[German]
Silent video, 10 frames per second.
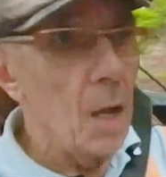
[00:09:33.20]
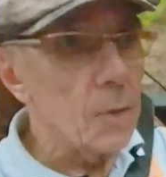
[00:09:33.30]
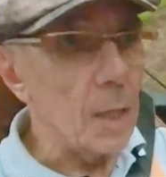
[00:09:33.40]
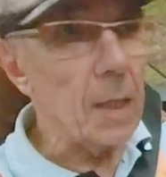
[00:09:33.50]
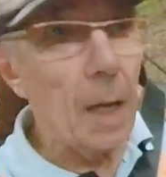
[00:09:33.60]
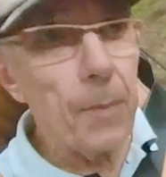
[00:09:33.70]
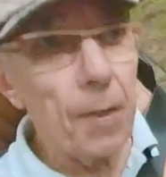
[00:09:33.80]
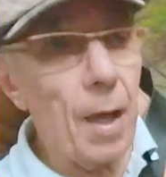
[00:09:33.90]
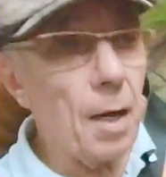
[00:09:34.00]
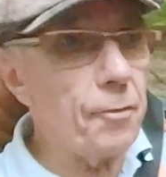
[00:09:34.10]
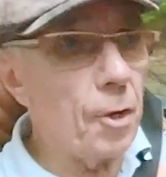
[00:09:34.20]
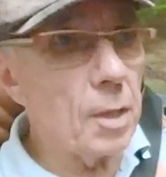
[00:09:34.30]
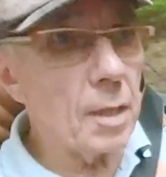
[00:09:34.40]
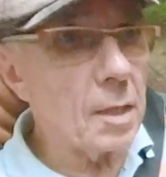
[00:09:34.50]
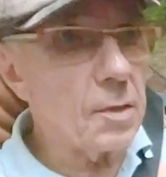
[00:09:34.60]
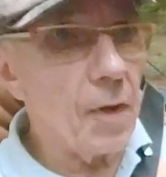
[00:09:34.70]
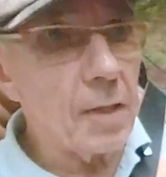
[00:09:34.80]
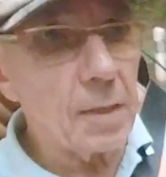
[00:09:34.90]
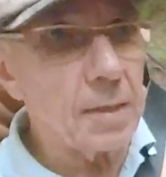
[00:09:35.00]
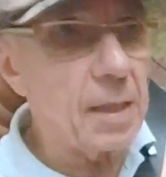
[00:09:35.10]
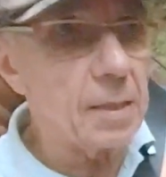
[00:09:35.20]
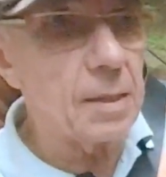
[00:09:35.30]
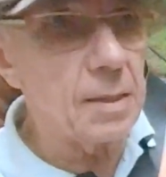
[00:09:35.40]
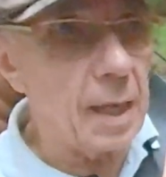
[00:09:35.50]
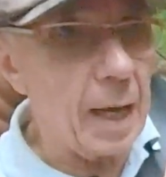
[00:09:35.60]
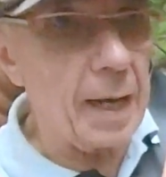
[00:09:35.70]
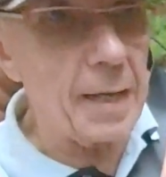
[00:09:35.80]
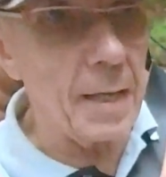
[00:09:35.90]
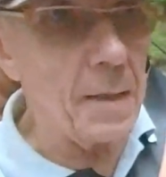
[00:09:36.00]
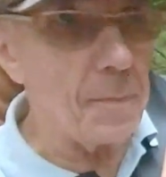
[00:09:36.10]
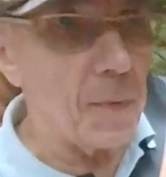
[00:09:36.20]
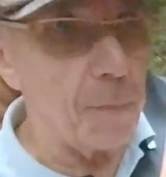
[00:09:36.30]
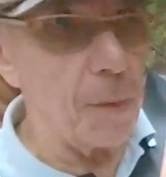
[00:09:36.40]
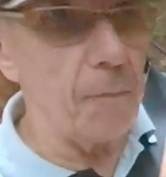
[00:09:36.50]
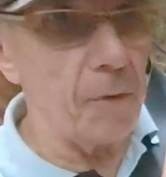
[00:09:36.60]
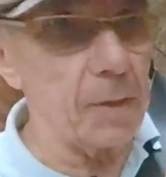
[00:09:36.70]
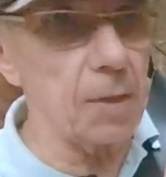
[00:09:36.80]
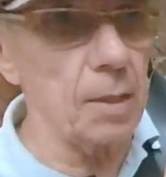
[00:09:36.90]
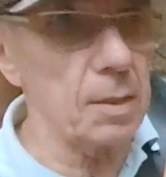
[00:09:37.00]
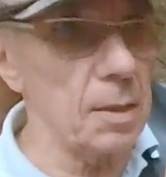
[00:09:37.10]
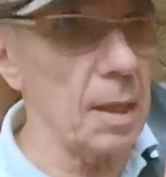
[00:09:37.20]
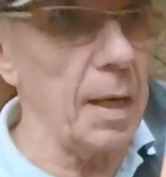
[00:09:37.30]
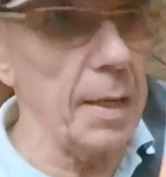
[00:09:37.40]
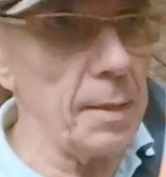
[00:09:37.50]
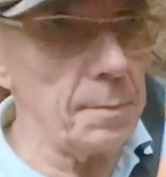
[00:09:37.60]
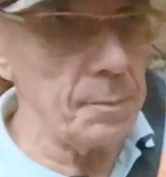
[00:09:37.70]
Dann kam der Nachfolger, das war der Z3, der BMW Z3.